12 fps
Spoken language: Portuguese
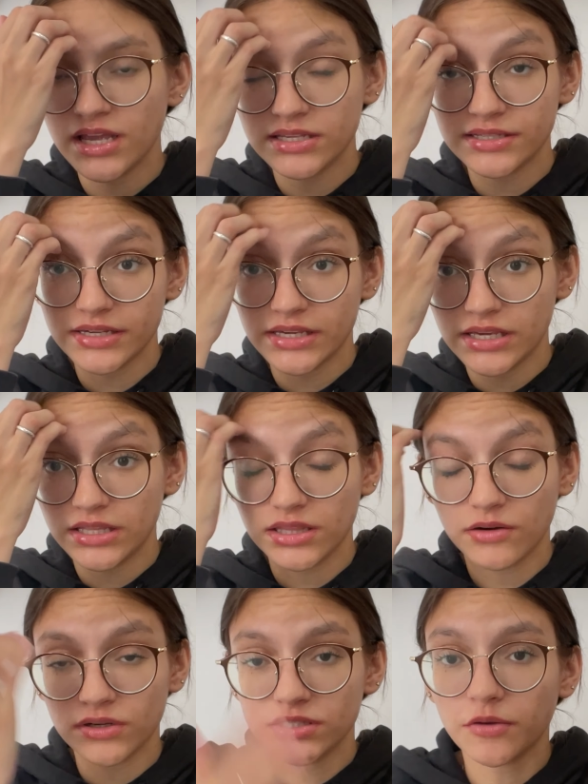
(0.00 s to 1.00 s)
Esse aqui
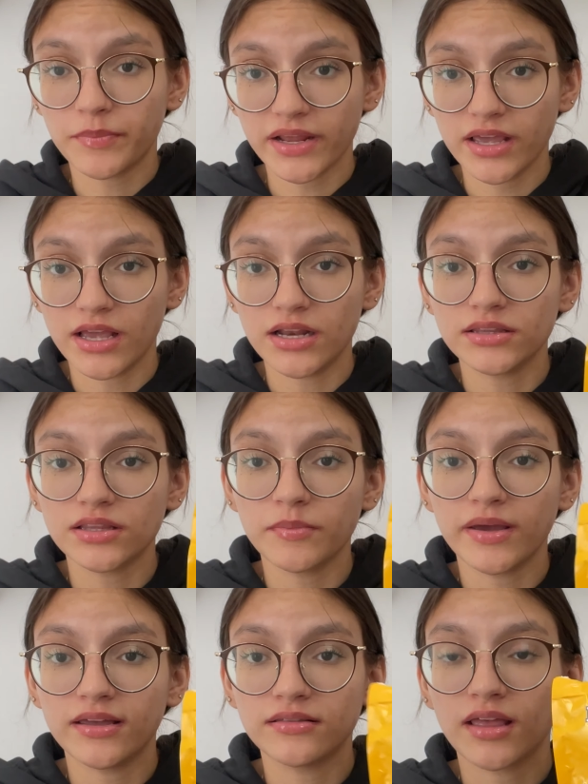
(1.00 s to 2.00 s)
não é só pra ele,
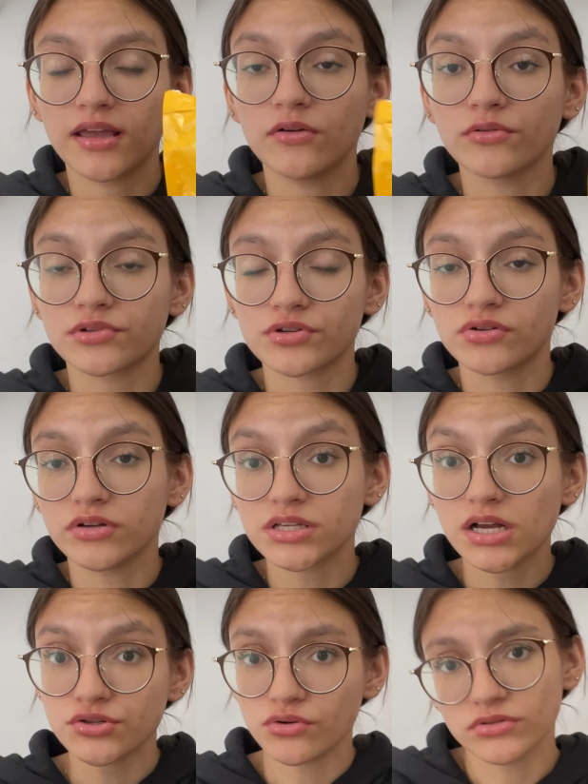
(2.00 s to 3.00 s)
também tem outros dois
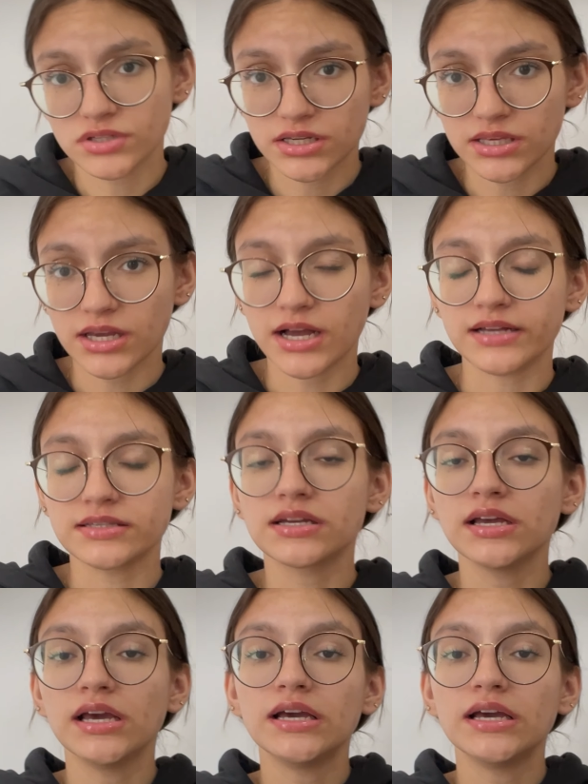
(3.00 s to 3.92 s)
cachorros aqui em casa,